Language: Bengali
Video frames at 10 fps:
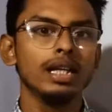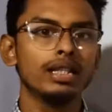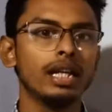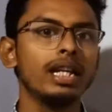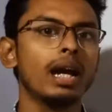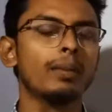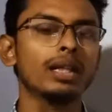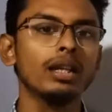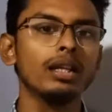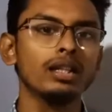যেটি
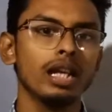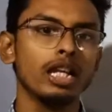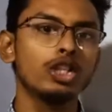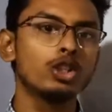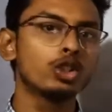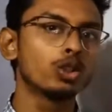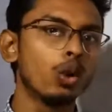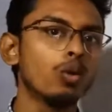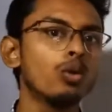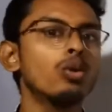আমাদের এই
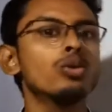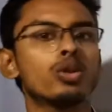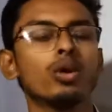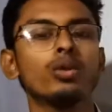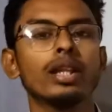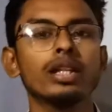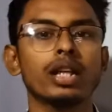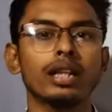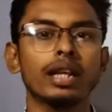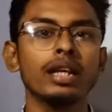সৌরজগতের
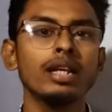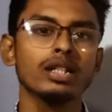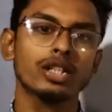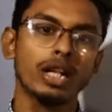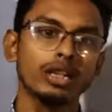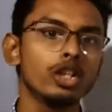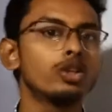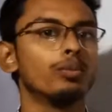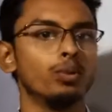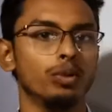সাথে
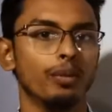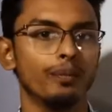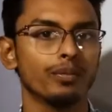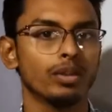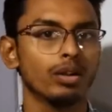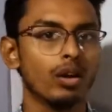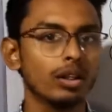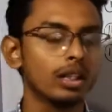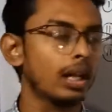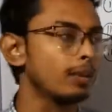সাদৃশ্যপূর্ণ
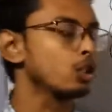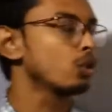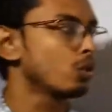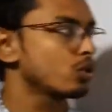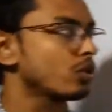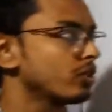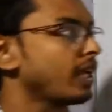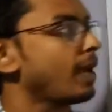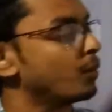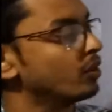অর্থাৎ আমাদের সৌরজগৎটা
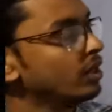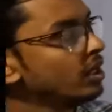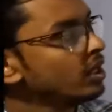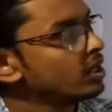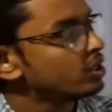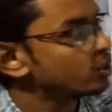কেমন যে